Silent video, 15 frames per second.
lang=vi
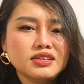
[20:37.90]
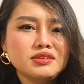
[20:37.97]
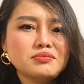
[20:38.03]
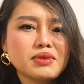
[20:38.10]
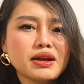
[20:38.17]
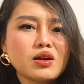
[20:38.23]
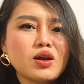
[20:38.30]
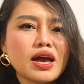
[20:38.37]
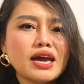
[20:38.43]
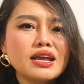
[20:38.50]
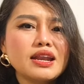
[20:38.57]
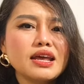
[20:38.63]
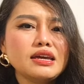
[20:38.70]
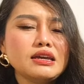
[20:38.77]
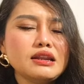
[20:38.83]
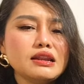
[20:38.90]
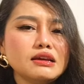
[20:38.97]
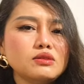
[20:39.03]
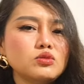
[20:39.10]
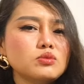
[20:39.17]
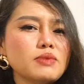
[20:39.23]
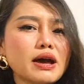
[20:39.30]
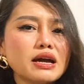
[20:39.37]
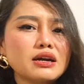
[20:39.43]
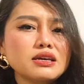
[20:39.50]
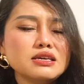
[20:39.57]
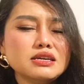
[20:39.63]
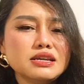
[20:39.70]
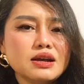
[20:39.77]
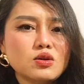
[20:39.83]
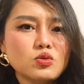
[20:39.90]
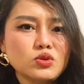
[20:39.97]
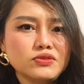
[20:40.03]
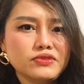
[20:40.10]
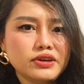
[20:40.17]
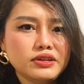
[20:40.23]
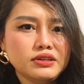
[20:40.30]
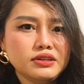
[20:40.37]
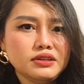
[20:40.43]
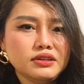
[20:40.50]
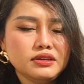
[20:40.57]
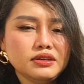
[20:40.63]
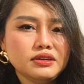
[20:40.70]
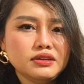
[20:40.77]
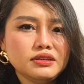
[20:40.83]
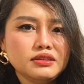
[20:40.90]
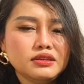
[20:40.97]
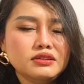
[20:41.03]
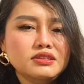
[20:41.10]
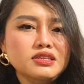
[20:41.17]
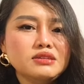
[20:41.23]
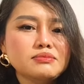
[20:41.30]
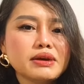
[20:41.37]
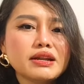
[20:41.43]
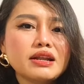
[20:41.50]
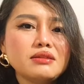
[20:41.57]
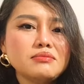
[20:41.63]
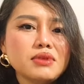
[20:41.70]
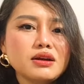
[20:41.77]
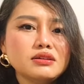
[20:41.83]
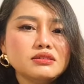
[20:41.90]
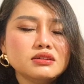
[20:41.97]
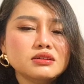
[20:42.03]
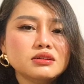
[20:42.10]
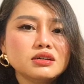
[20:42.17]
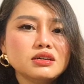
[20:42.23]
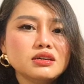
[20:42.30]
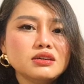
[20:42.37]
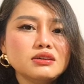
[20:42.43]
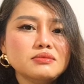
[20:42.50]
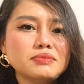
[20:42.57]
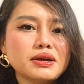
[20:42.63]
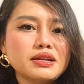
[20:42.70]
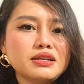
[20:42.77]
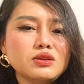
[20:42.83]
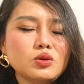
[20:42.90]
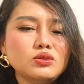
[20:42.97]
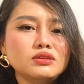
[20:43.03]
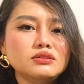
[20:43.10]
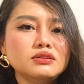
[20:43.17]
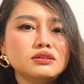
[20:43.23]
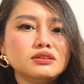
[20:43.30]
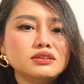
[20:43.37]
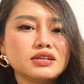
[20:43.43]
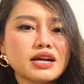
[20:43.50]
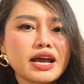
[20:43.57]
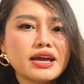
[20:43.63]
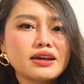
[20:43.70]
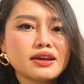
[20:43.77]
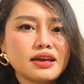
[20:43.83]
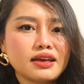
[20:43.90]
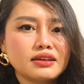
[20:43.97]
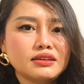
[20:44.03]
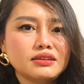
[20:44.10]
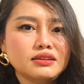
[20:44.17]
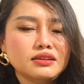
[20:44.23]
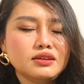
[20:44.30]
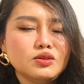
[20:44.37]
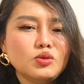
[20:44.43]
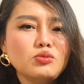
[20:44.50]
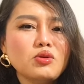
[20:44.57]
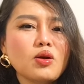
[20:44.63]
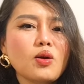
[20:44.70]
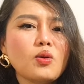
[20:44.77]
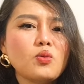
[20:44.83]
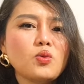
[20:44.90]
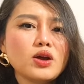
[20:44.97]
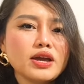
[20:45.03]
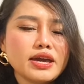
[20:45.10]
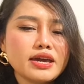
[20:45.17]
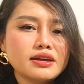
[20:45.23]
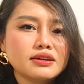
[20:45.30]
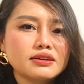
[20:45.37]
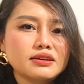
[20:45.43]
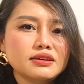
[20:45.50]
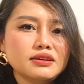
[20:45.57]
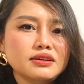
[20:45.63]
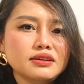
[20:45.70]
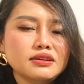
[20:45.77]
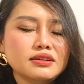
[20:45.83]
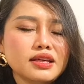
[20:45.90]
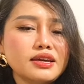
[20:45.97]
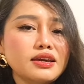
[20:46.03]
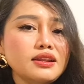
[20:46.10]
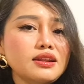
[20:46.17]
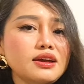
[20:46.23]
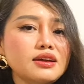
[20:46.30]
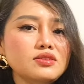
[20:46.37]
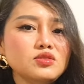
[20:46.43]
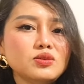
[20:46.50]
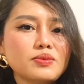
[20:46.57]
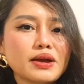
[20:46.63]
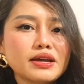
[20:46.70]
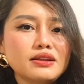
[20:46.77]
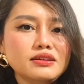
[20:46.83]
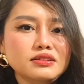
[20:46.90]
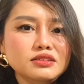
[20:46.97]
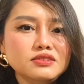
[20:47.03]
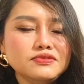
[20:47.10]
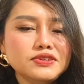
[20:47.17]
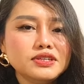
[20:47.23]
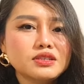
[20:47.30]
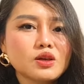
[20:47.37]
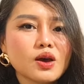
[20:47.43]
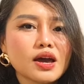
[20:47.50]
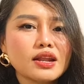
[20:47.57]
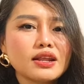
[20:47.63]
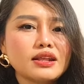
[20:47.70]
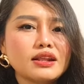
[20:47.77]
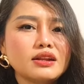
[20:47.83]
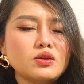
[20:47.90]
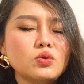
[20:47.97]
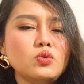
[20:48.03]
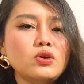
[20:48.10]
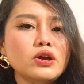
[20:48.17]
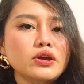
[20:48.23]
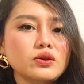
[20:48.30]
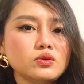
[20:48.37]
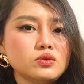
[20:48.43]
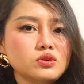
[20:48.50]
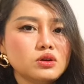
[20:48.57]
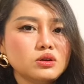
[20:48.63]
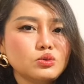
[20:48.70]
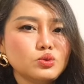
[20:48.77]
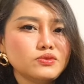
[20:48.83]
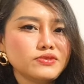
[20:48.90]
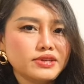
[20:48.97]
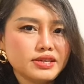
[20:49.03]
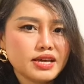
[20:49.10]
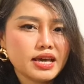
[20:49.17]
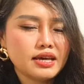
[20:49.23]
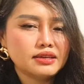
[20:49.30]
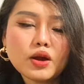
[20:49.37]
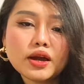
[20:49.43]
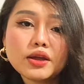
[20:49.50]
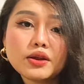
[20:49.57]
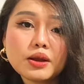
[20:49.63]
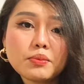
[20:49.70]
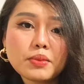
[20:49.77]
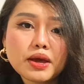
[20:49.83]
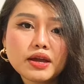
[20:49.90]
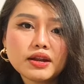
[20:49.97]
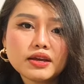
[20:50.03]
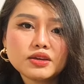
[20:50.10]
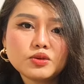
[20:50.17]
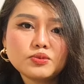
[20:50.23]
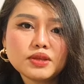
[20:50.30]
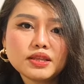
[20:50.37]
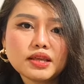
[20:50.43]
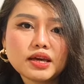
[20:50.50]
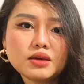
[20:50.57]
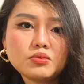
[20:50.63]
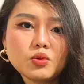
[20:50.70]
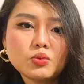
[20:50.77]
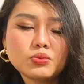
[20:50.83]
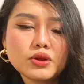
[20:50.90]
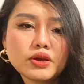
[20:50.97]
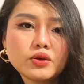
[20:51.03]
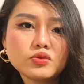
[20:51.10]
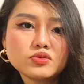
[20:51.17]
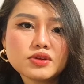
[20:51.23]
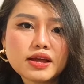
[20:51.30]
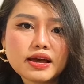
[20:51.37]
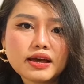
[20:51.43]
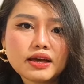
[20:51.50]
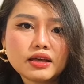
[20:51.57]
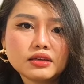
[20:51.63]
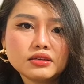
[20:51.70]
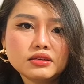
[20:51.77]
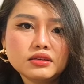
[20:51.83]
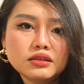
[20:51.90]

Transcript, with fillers: nhưng mà có ai lấy là của bà cái gì đâu quý vị tự nhiên bà đánh mất rồi cái bà đi đổ thừa người khác hả à? cũng ngộ quá hen Thấy cái nết của bà đứng trước phiên tòa này là đủ hiểu rồi quý vị ha. Cái drama này chúng ta thấy một điều là